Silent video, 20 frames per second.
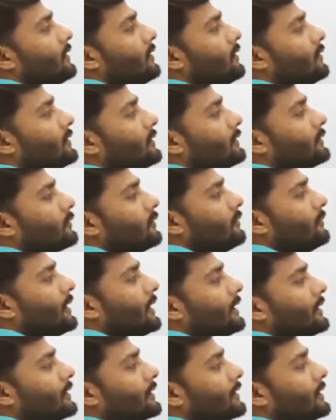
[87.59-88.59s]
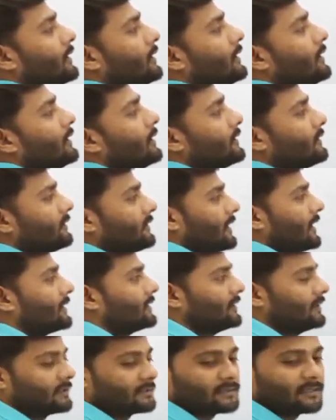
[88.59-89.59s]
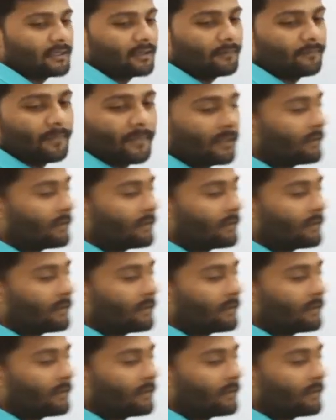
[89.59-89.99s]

और इसको मान लेंगे सात यक्ष है